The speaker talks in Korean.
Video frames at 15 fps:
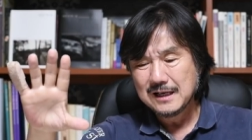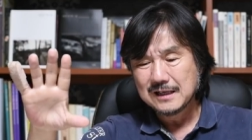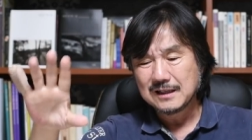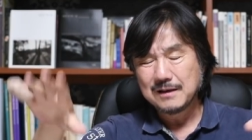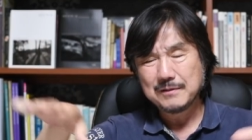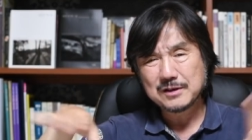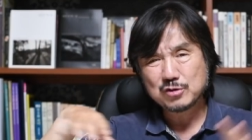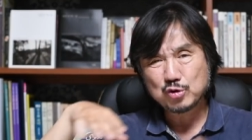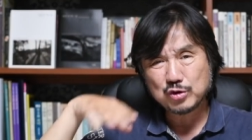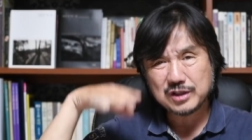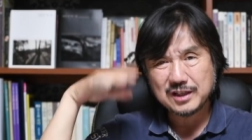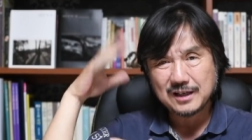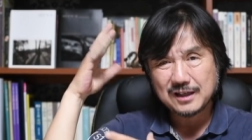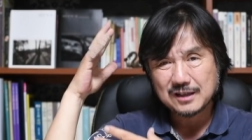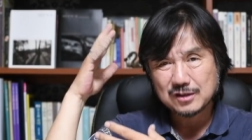그다음에
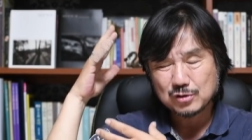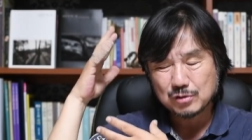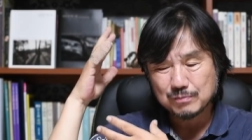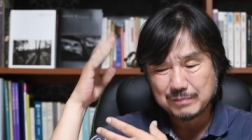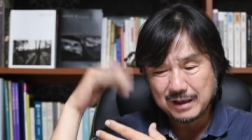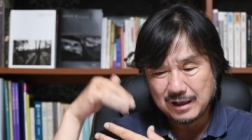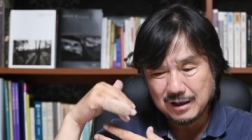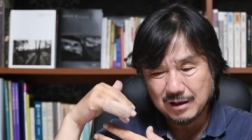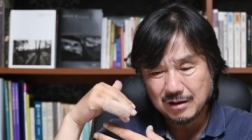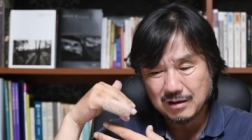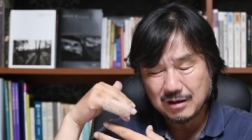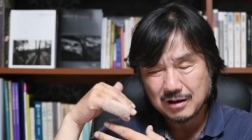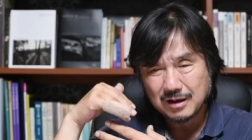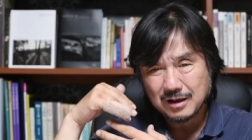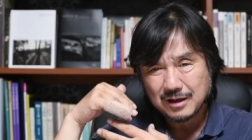슈팅하는
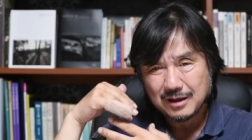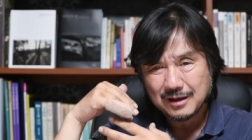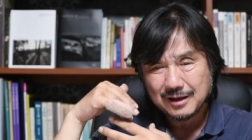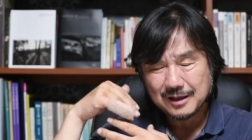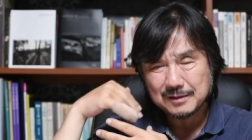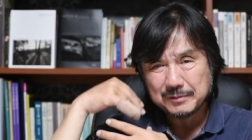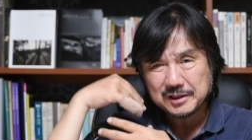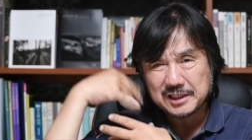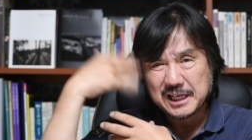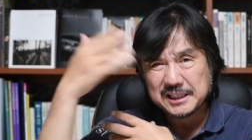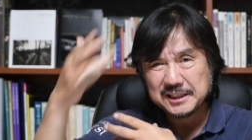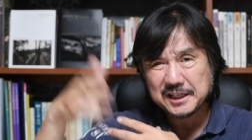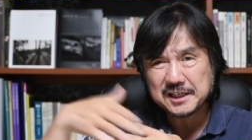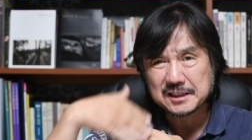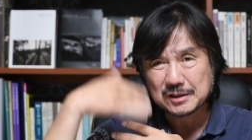순발력 이게 전부
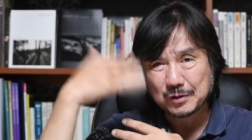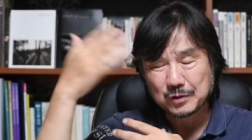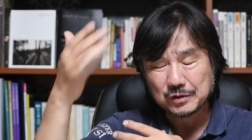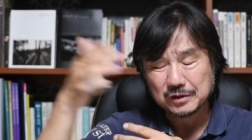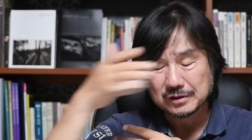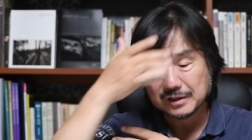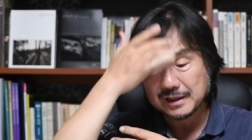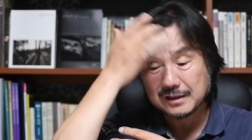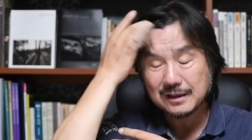예지력에서 나오는 거거든요.